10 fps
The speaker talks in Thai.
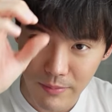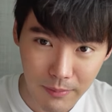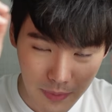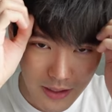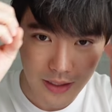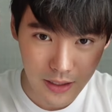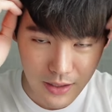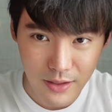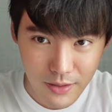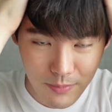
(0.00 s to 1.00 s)
ประมาณนี้
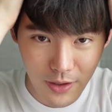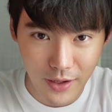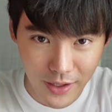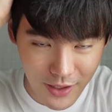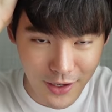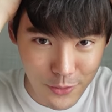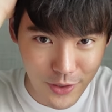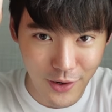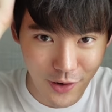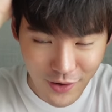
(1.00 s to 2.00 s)
ไม่ค่อยเห็นเลยอยู่ใน
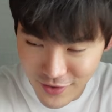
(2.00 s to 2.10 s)
กล้อง